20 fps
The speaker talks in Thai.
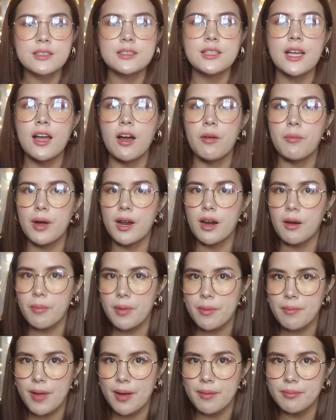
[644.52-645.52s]
ใส่ออกมาแล้ว
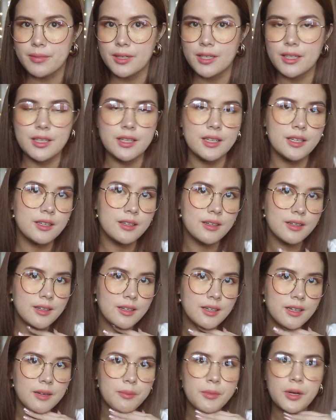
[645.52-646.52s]
เป็นแบบนี้
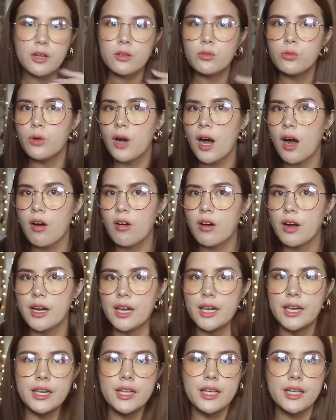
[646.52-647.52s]
มันก็ดูเข้ากับ
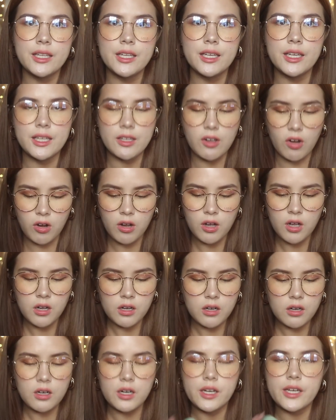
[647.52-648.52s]
ลิลลี่ดีเนาะ
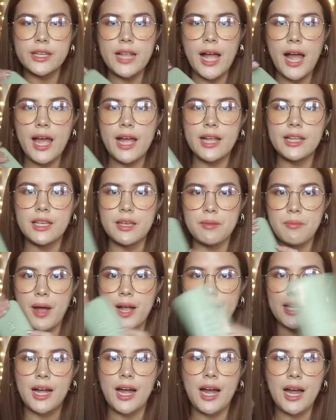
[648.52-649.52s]
ก็เลยได้อันนี้
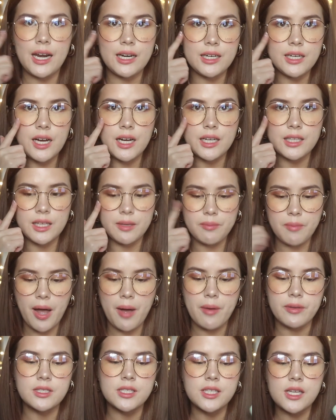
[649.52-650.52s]
มานะคะเลือกอันนี้มา
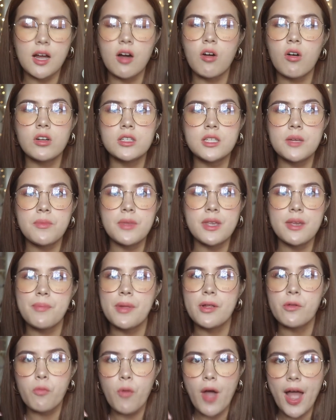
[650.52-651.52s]
จริงๆเขาก็จะมี
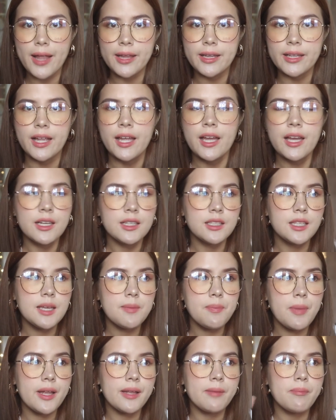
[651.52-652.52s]
เป็นแว่นที่
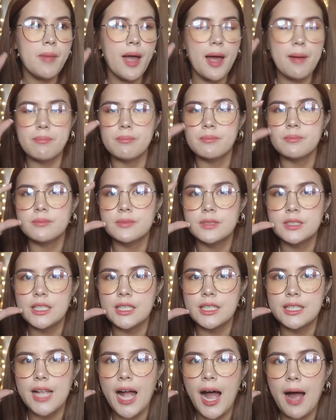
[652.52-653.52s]
เป็นแบบ
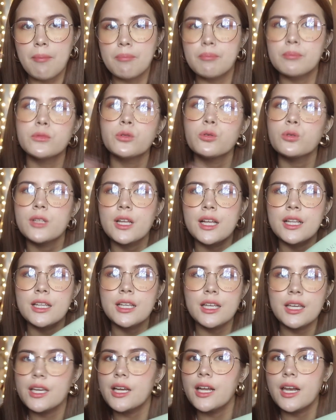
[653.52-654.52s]
สีดำนู่นนั่น
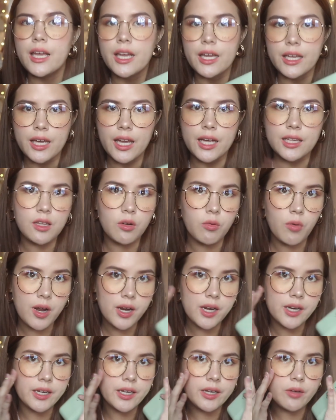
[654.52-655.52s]
นี่อะไรอย่างเงี้ยแต่ว่า
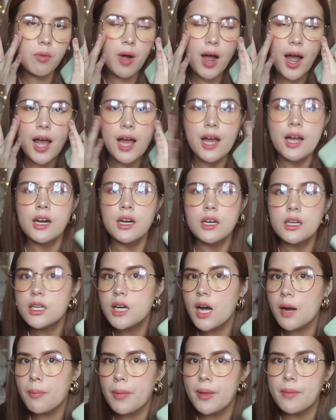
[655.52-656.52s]
ลิลลี่ว่าเลื
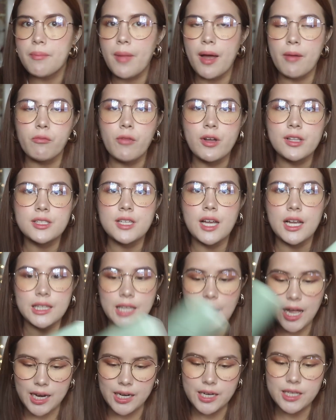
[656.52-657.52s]
อกเป็นแบบแว่นสาย
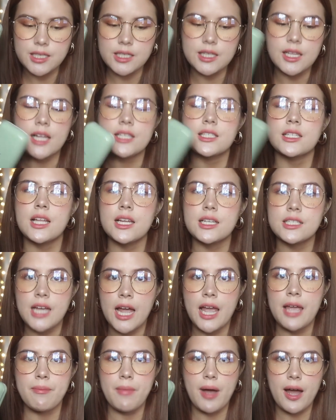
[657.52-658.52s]
ตาลิลลี่จะน่าจะได้
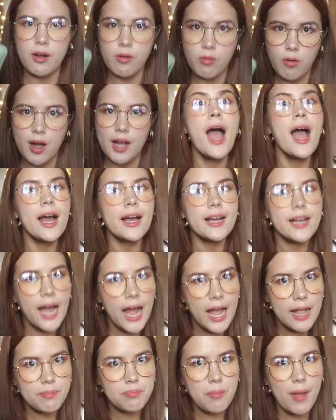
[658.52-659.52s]
ใช้มากกว่า
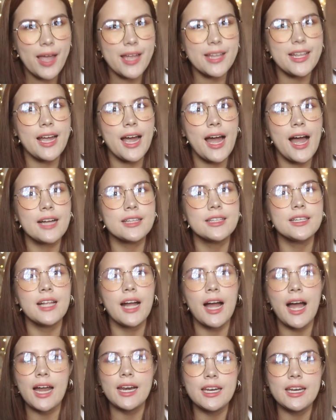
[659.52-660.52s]
การไปในครั้งนี้
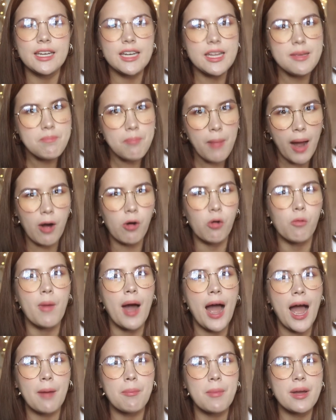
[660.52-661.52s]
นะลิลลี่เหมา
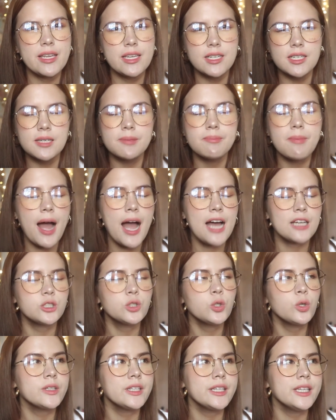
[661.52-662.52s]
มาร์กมาเยอะมาก
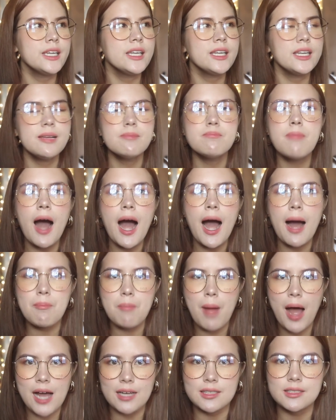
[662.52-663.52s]
ช่วงนี้ลิลลี่บ้า
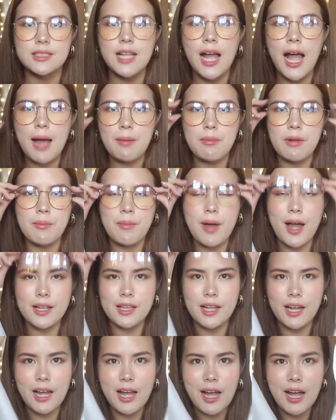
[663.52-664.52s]
มาร์กหน้ามา
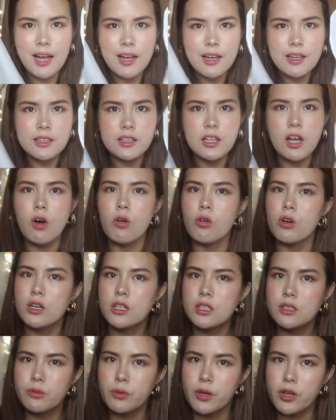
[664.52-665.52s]
กๆนะคะเดี๋ยวเอา
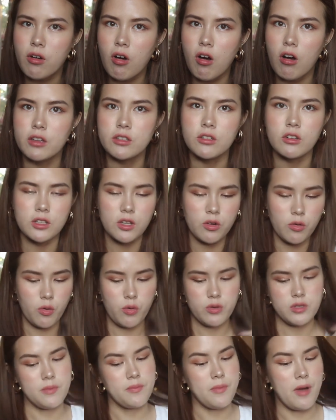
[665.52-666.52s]
ขึ้นไว้ก่อนเนาะเดี๋ยว
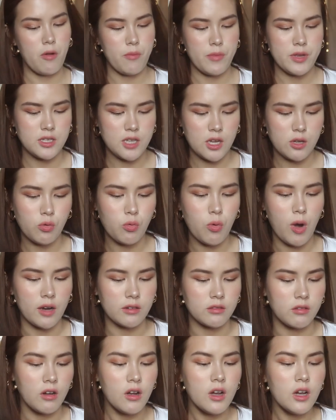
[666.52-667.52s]
จะเมาไม่สะดวก
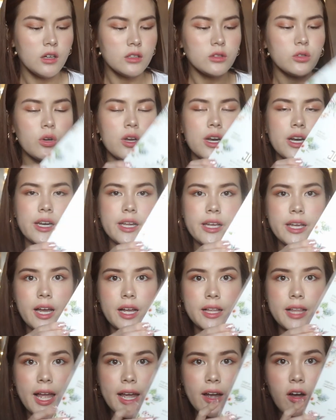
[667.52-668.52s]
โดยลิลลี่
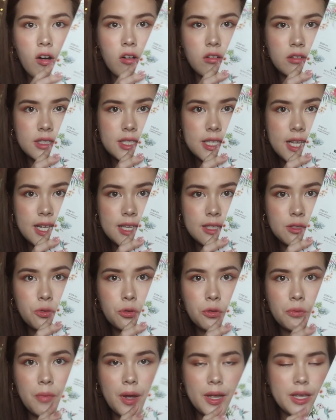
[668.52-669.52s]
ได้ของเจจุ
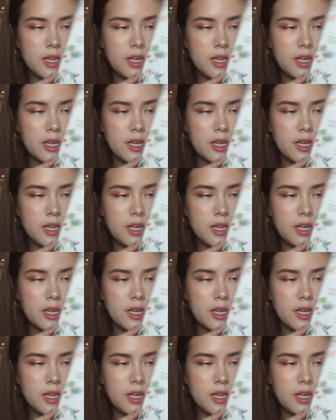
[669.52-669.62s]
นมา